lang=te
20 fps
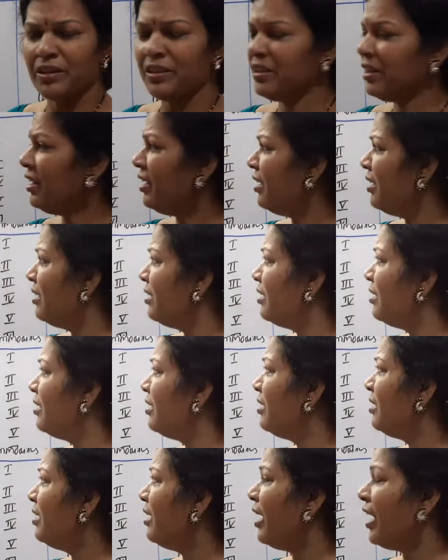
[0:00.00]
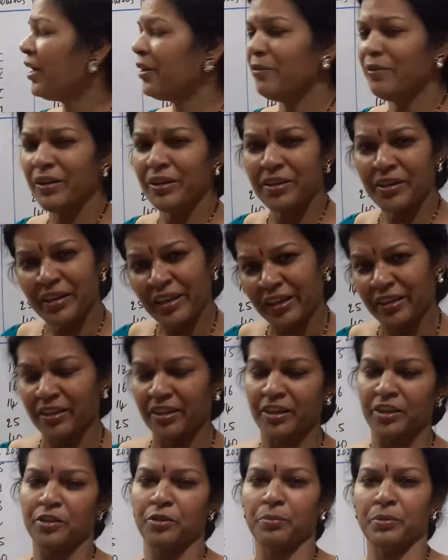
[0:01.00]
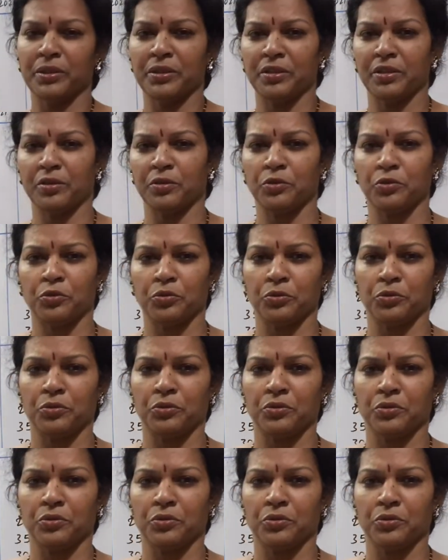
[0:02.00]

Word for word: లేదా అన్వెయిటెడ్ అగ్రిగేటివ్ మెథడ్ అనొచ్చు